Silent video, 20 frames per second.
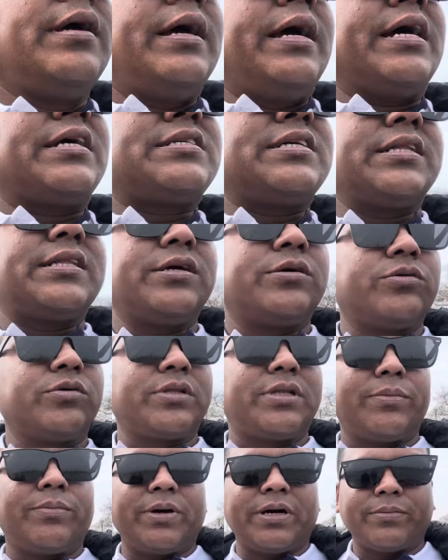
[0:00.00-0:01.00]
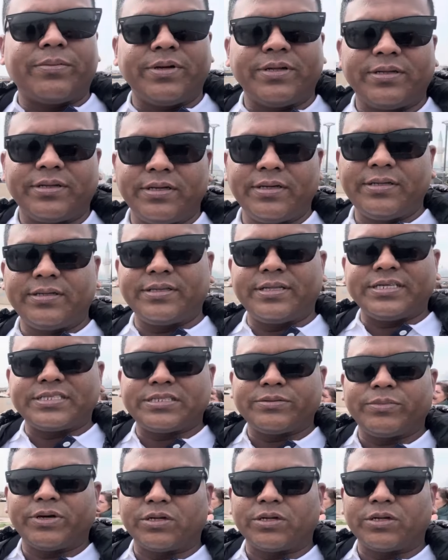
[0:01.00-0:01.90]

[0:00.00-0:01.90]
একসাথে ঘুরতে পারবেন দেশি